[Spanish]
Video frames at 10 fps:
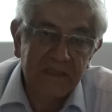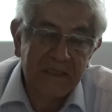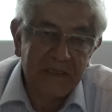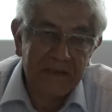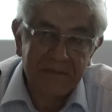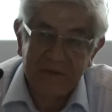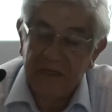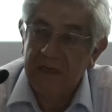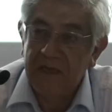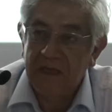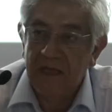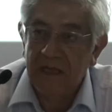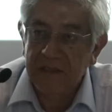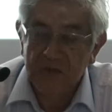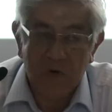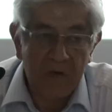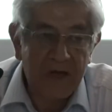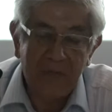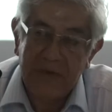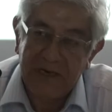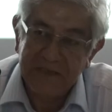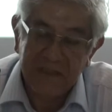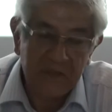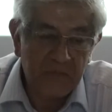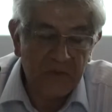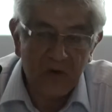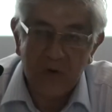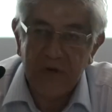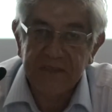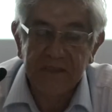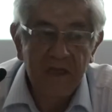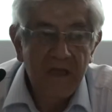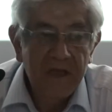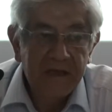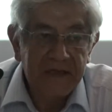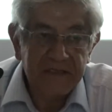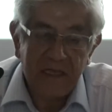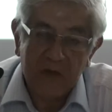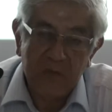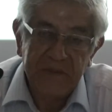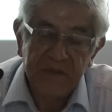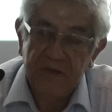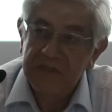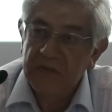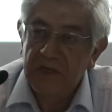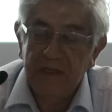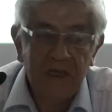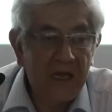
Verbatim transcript: que tiene que dar su aval para este tipo de obras que es la Comisión Nacional del